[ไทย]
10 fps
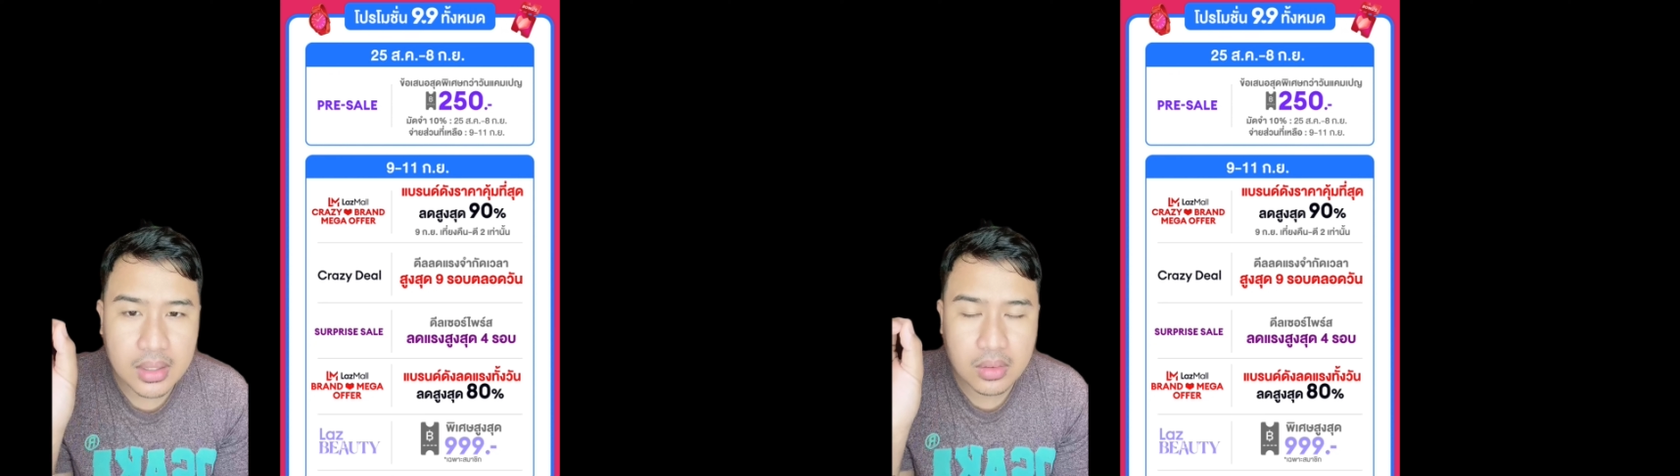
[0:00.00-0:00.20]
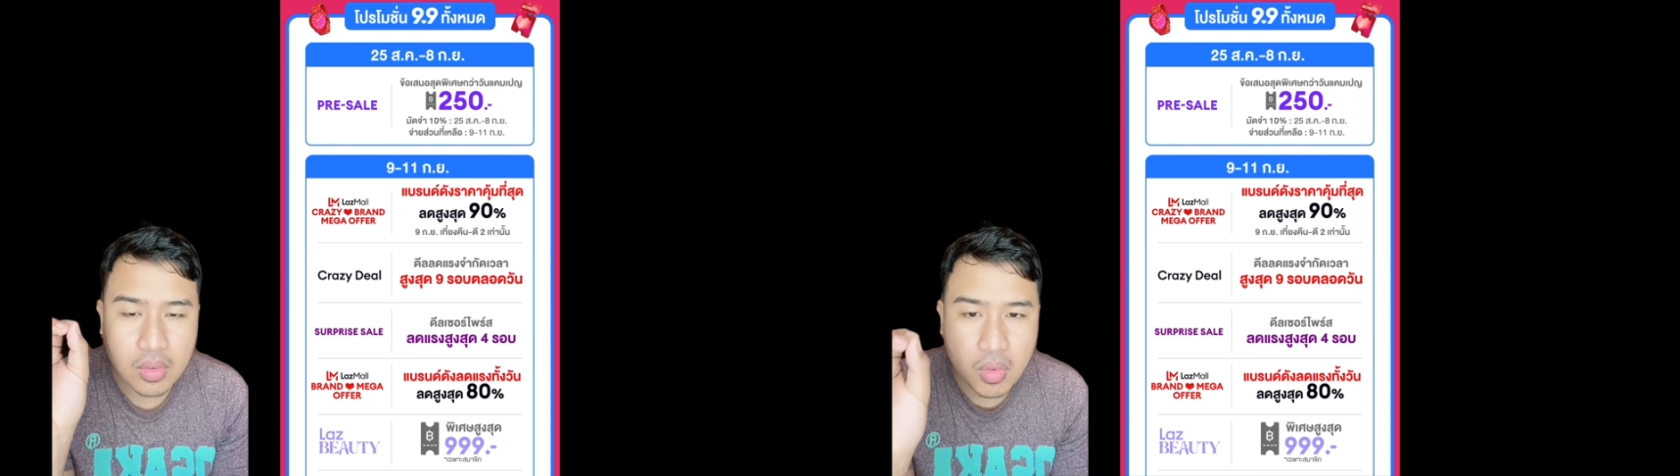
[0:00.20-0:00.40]

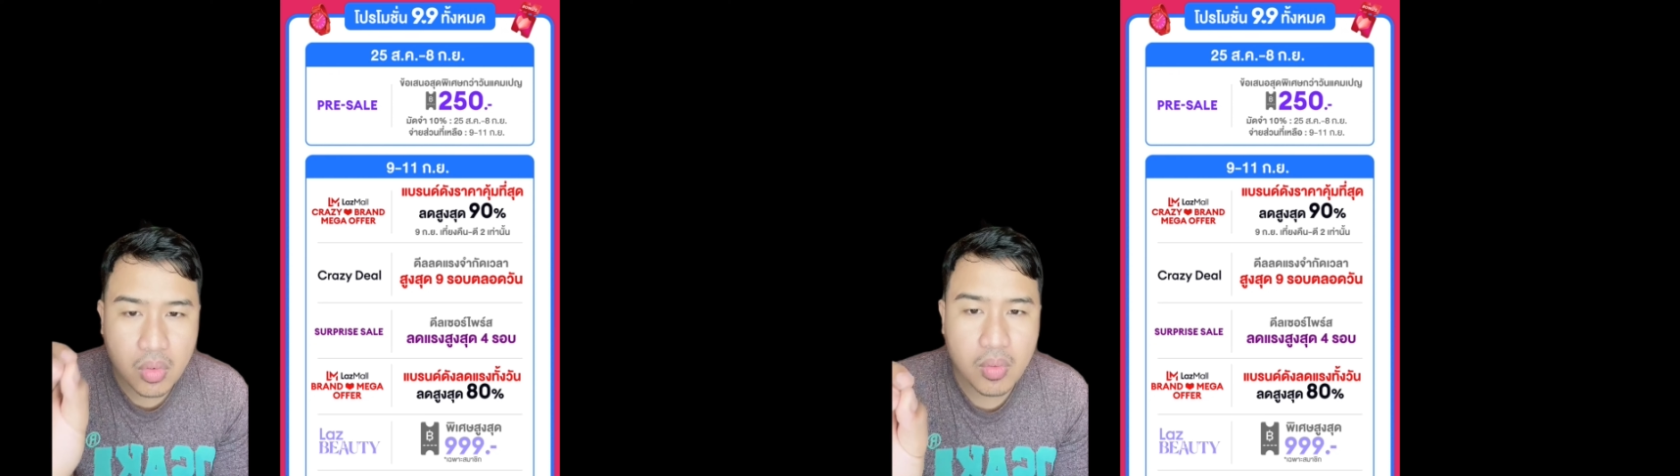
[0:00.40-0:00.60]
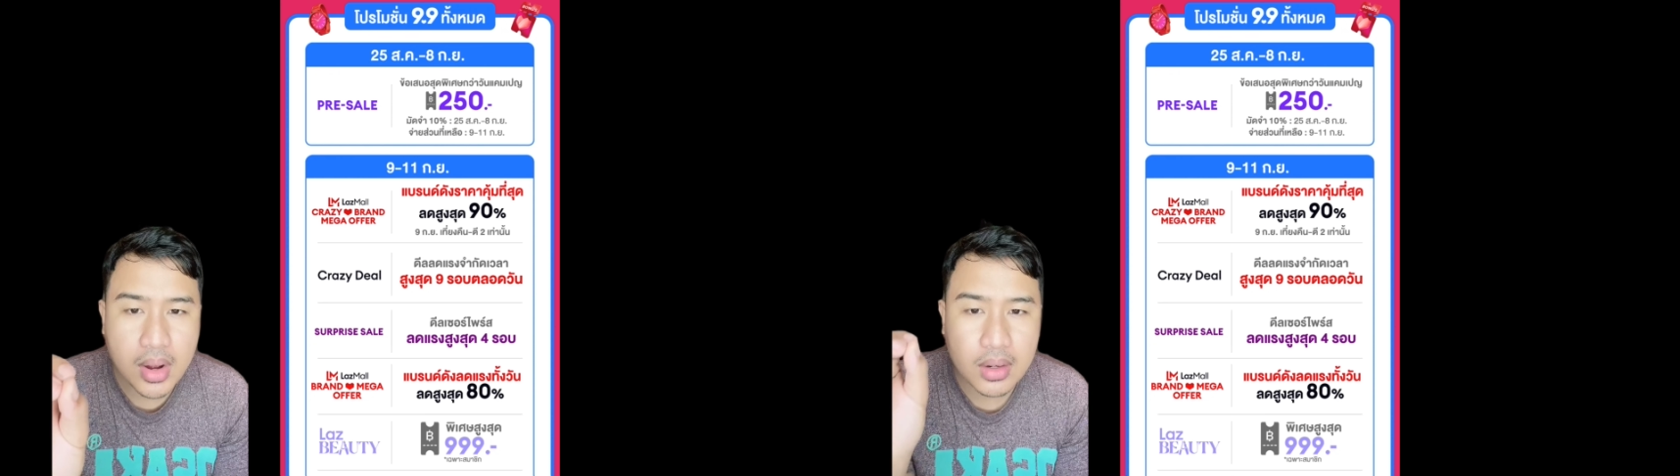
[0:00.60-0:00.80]
โลโก้
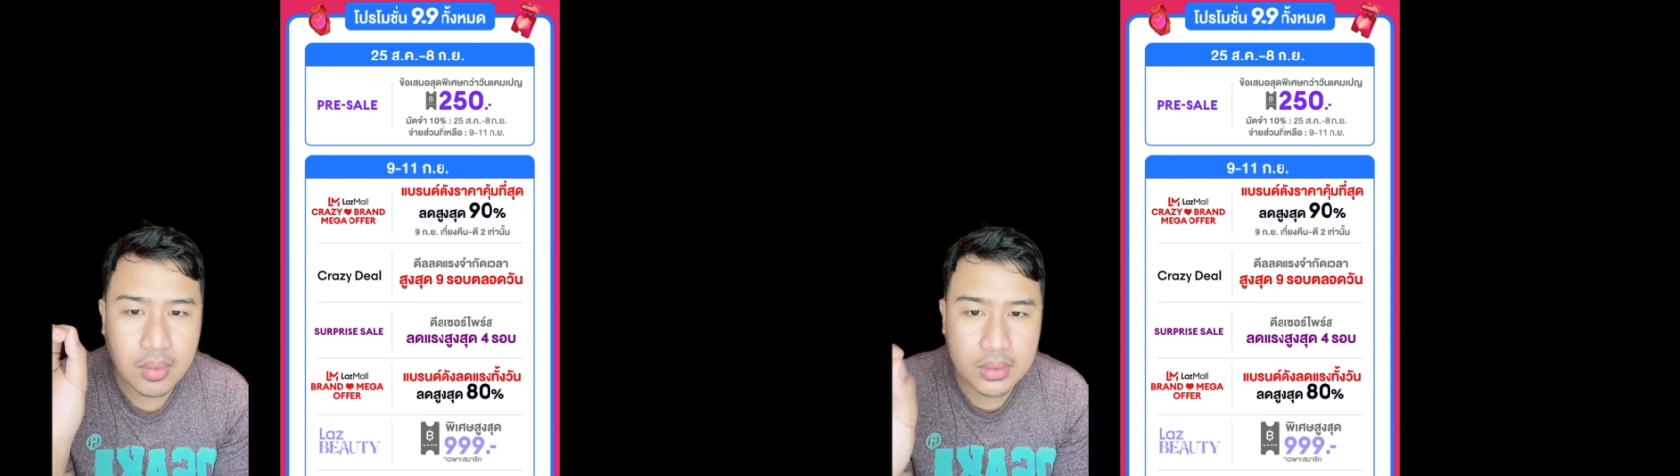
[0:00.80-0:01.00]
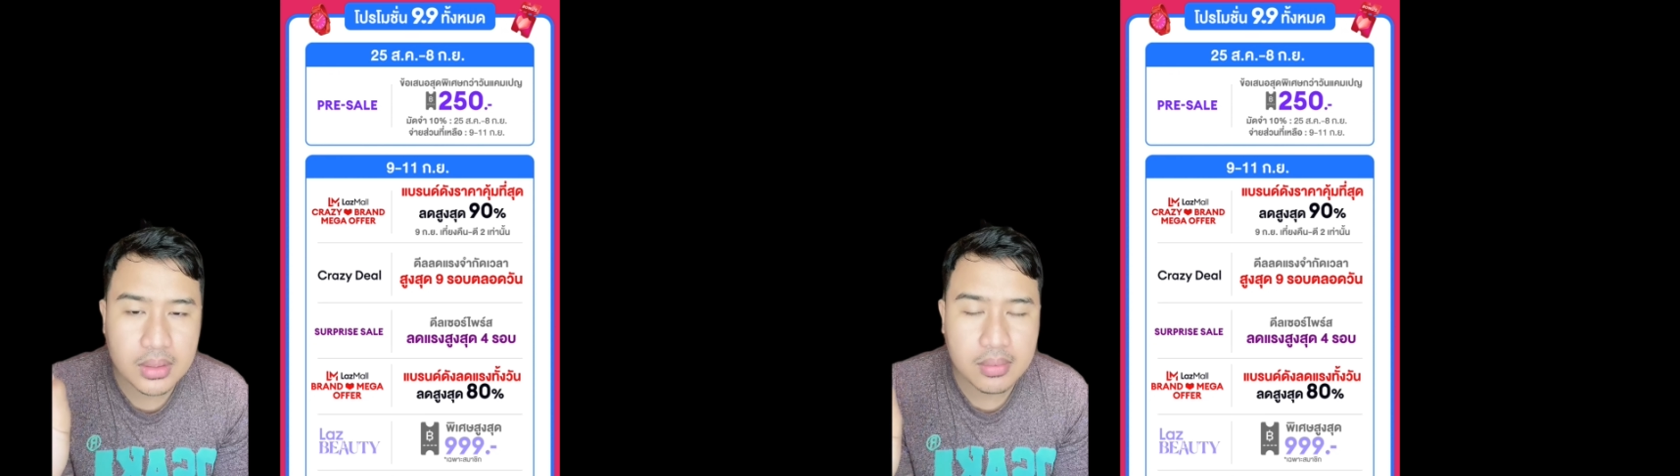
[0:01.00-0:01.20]
ว่าล
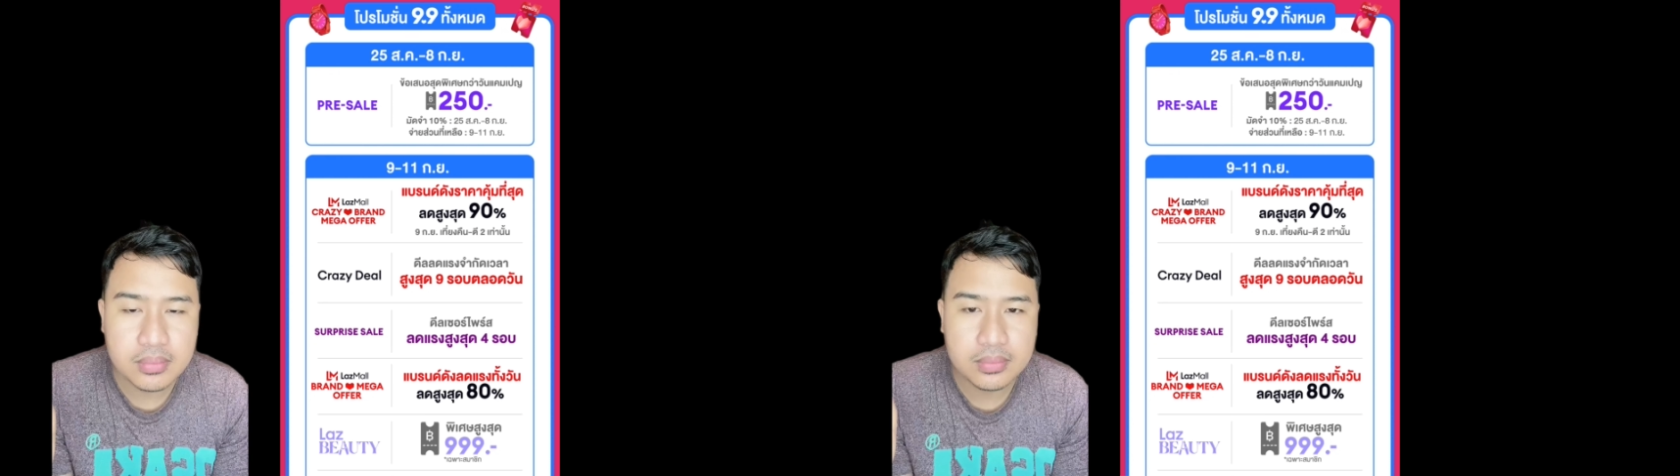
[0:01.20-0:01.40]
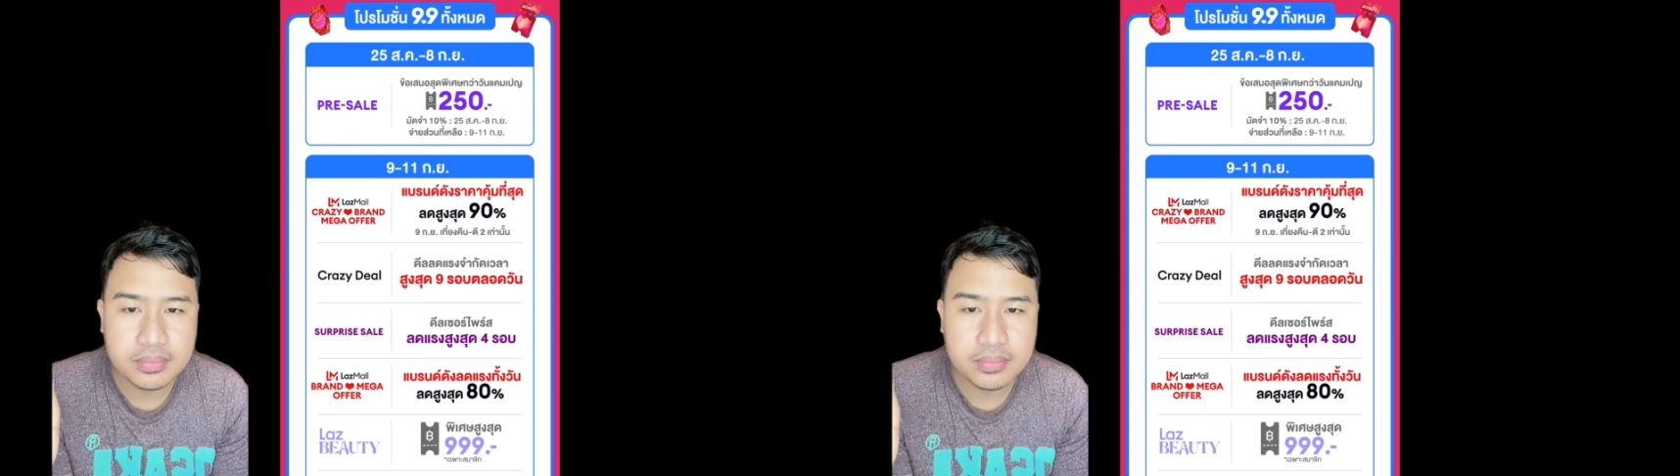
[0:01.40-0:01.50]
ดนะครับ